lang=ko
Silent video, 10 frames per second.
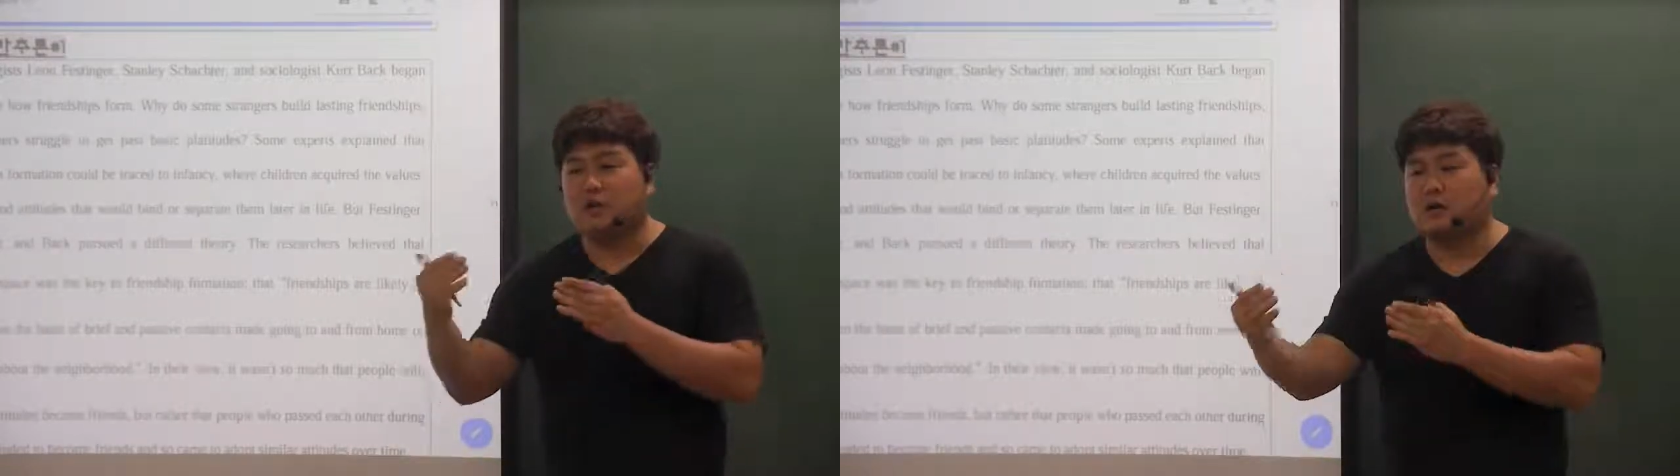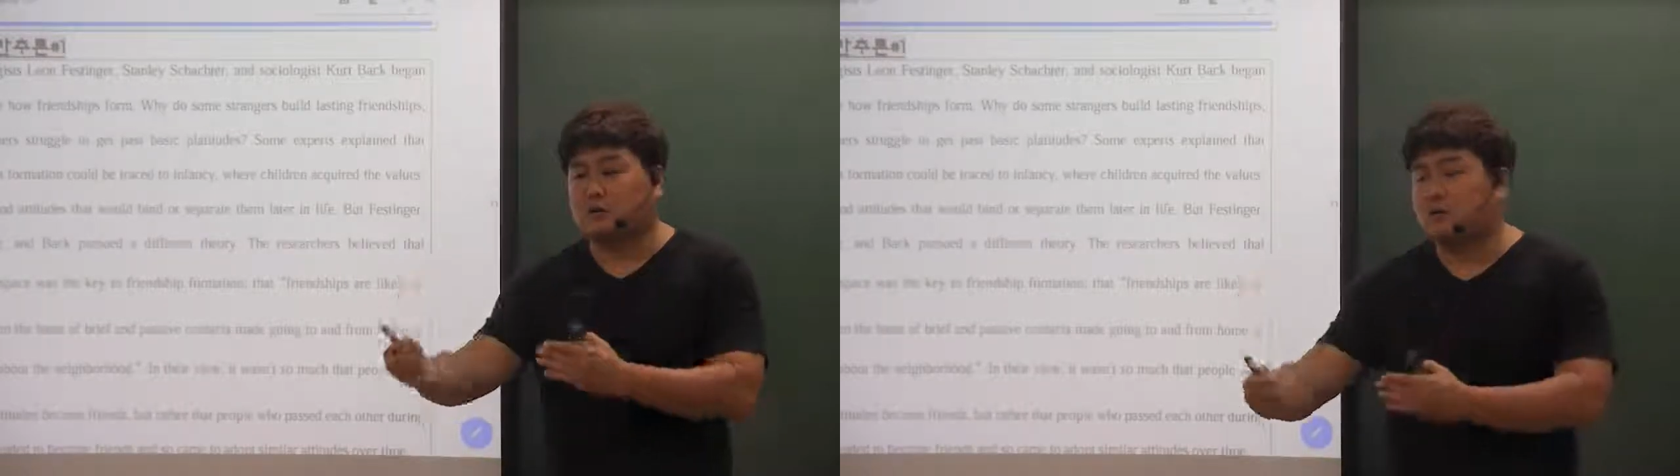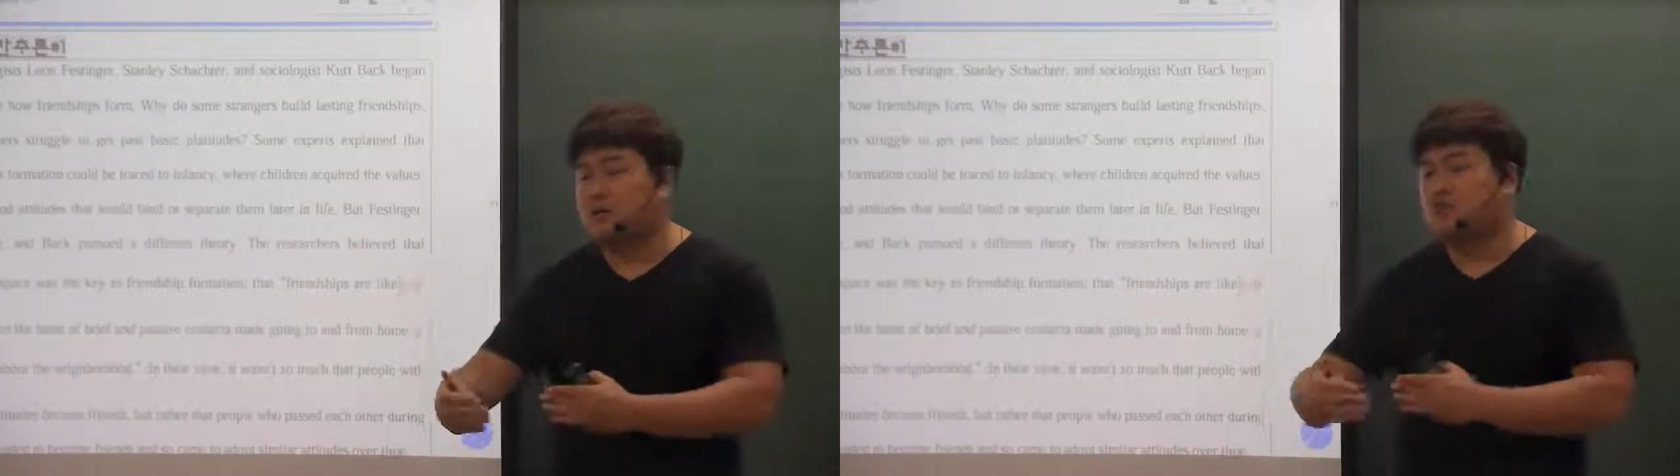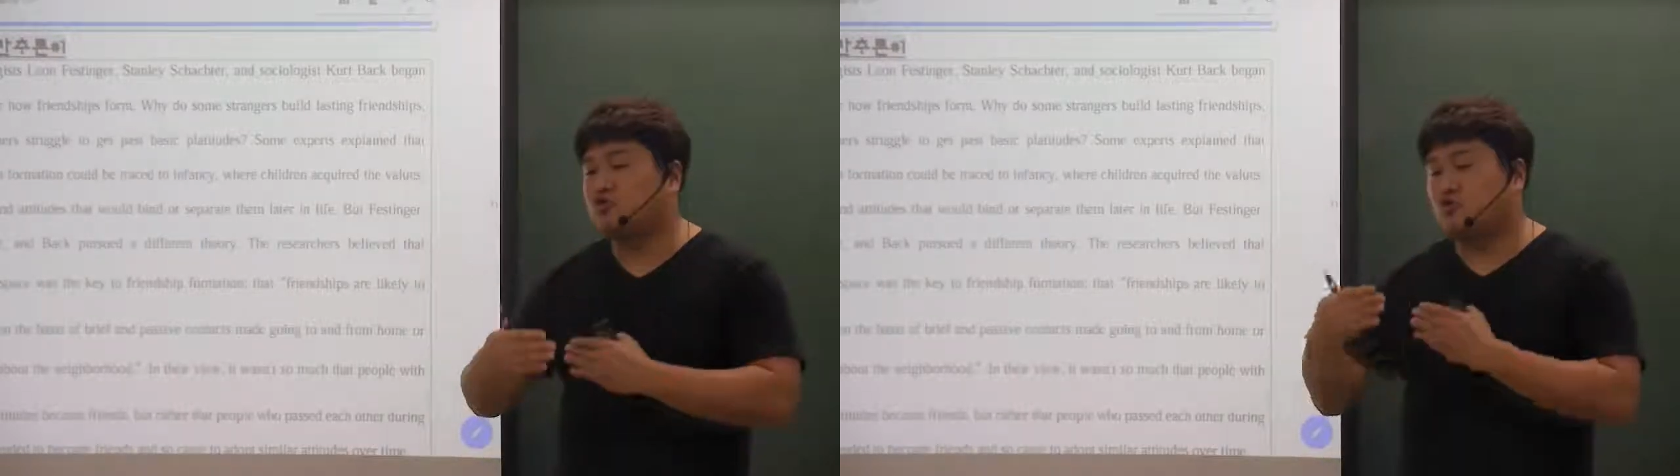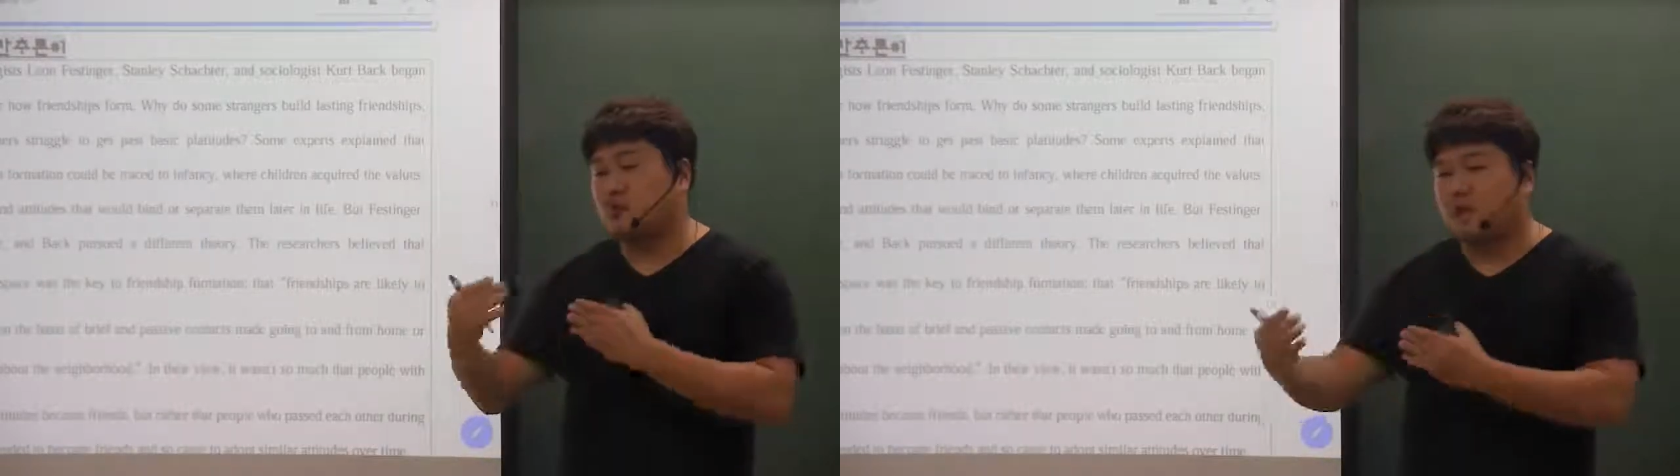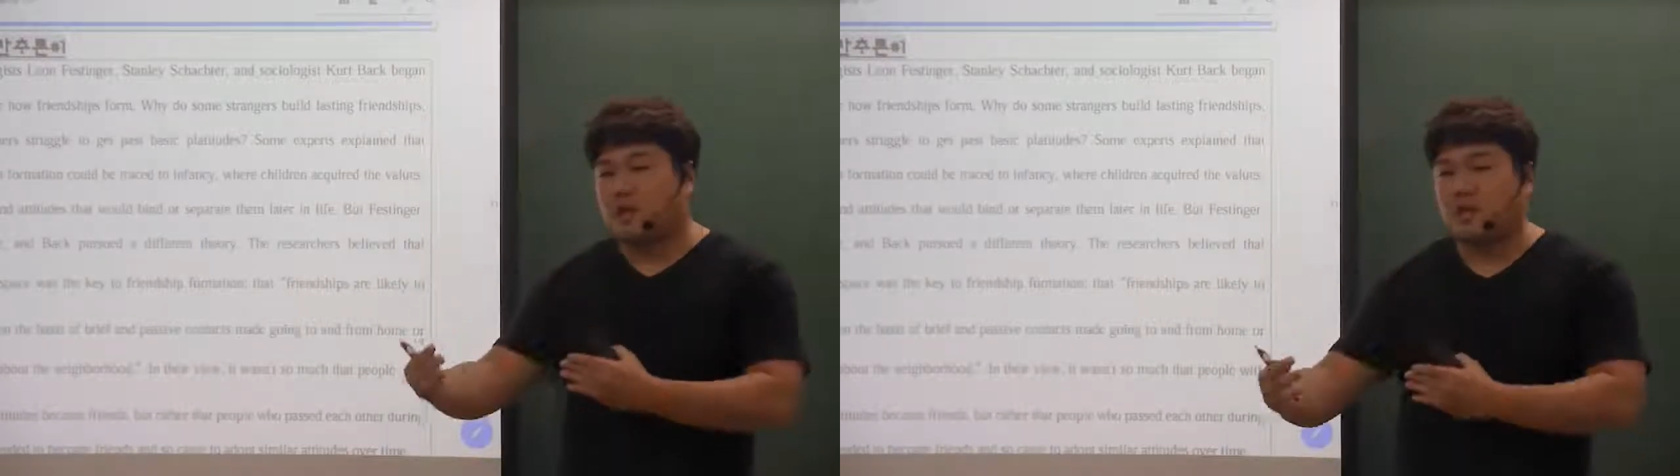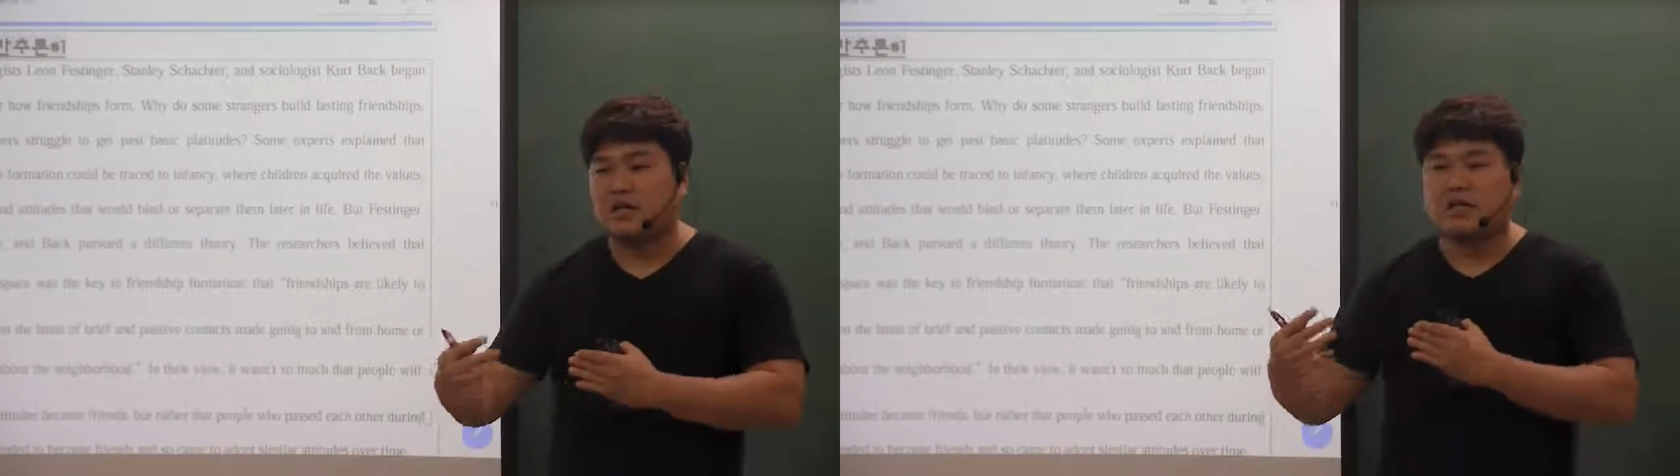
정말 중요하다 이런